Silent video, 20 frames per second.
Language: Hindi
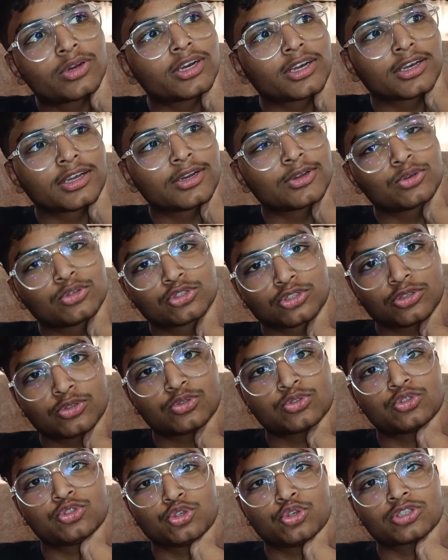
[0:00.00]
उन अंकल को
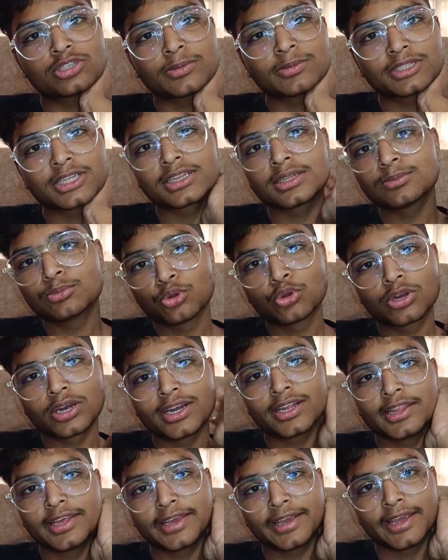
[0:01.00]
जो सबसे ज्यादा
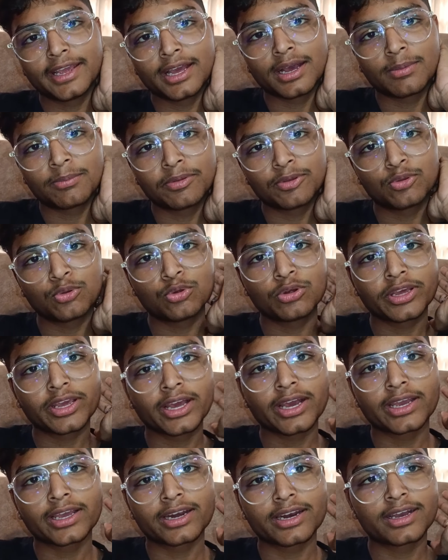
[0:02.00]
बुखड़ दिखी यहाँ पे
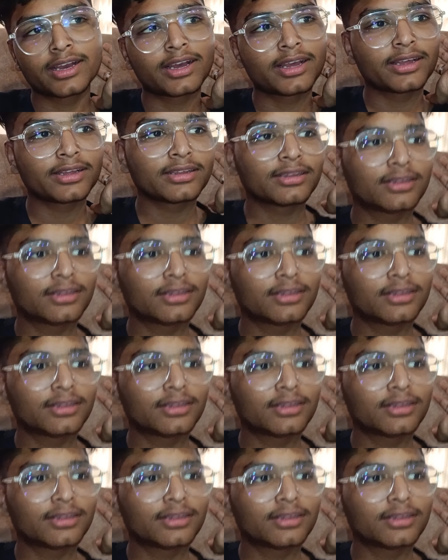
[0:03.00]
उनके आगे रखा है